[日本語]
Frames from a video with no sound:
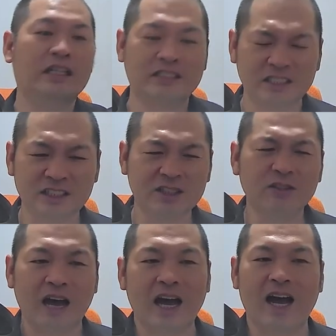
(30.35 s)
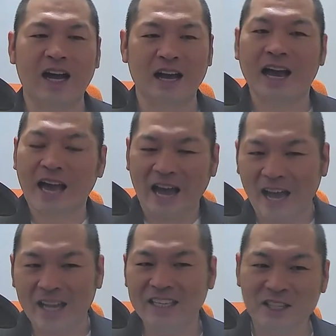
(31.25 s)
実は
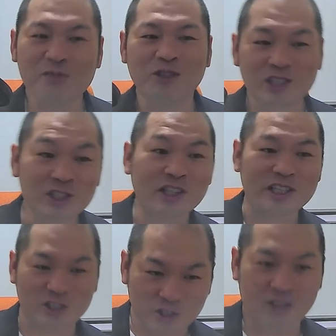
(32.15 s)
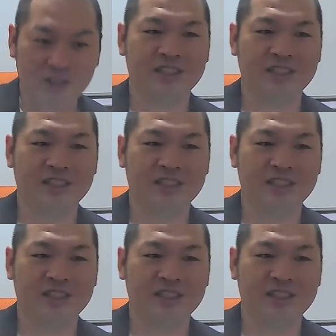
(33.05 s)
相手も一緒ですよ。